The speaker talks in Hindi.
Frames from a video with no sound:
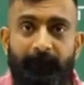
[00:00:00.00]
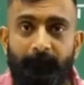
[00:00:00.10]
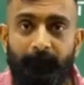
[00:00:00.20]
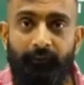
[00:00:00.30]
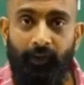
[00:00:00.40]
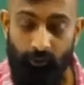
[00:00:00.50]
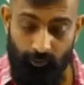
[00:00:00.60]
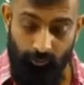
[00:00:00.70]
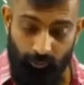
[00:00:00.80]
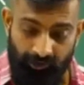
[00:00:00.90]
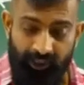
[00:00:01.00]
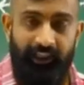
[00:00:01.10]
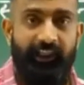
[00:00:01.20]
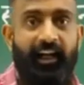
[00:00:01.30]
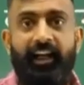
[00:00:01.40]
और उनको दिल्ली
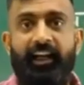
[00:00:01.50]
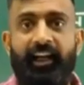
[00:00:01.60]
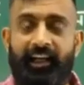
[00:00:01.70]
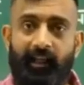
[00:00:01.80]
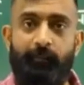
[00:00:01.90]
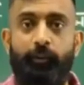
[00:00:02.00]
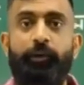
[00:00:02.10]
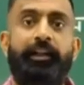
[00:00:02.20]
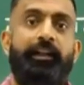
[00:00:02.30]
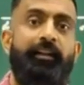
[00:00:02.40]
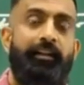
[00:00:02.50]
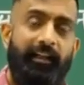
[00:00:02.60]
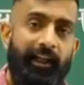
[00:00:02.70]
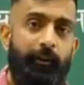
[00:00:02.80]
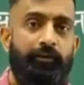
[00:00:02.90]
कहा गया कि आप बोलिए दिल्ली
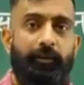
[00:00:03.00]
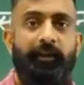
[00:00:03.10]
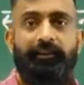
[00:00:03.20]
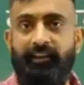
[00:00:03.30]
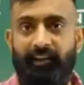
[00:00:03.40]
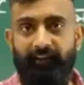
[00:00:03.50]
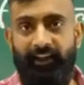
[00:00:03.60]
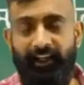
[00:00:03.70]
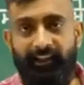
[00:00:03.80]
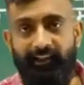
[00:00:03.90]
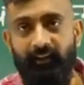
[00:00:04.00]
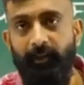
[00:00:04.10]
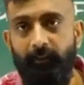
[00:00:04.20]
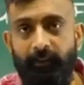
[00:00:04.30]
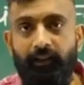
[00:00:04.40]
उनसे भाषण करवाए गए थे वहां पर
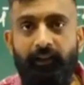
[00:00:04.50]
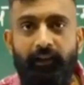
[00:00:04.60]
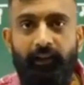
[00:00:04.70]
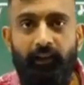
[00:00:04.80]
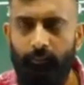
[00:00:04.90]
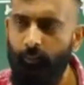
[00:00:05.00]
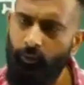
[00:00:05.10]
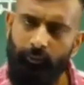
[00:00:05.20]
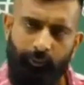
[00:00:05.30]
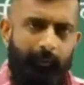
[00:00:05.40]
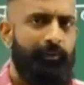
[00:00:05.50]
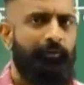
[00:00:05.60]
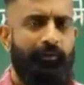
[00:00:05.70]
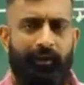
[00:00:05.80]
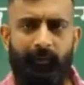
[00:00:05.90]
बहुत फेमस हुए
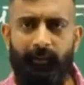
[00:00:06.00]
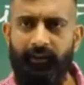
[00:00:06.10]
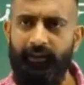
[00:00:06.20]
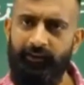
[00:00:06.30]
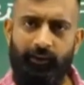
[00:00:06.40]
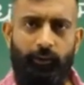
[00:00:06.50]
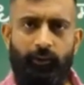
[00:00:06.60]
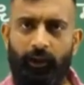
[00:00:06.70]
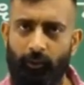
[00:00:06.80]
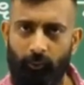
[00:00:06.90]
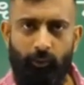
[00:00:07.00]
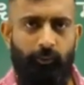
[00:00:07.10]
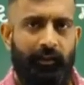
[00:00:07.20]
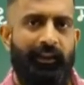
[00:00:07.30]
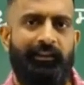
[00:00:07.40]
वहां पर इन चीजों का लोगों को पता
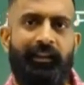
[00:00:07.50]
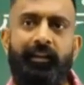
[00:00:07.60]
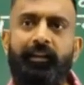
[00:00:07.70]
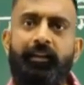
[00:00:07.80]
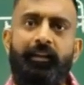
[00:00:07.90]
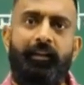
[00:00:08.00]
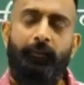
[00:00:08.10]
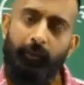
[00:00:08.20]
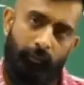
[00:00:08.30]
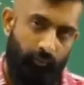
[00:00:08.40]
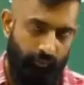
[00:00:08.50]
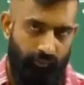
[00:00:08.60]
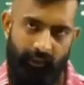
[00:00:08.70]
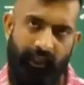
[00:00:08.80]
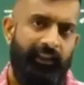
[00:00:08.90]
चला फिर वो
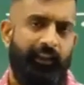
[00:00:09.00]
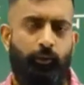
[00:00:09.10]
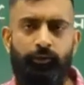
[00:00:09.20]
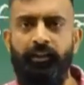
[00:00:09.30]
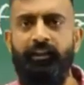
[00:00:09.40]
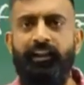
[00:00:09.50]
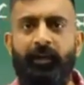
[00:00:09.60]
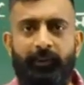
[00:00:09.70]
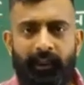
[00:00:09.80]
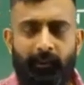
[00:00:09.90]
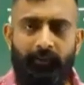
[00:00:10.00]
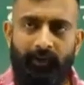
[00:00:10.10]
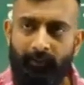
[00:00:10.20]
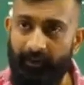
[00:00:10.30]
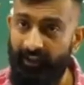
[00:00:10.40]
रहे थे कुछ दिन तक अमेरिका में वहां पर
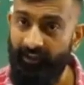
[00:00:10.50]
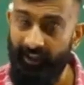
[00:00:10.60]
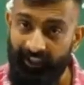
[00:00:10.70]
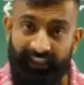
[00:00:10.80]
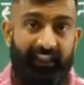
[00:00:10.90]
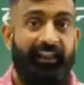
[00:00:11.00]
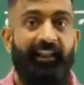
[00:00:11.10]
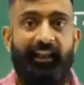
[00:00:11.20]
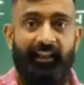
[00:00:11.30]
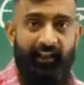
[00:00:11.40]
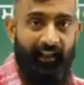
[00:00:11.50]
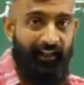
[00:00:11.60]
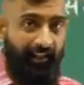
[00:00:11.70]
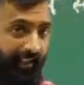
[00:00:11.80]
रहते हैं इंग्लैंड की यात्रा करते हैं